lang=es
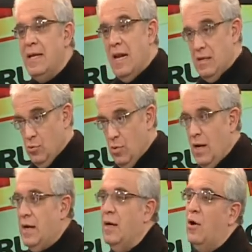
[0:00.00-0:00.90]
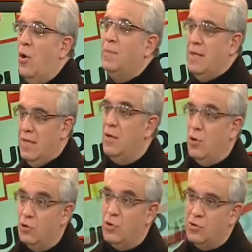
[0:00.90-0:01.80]
y al azúcar obtenido
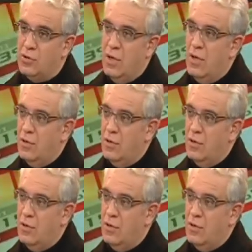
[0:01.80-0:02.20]
de, otros,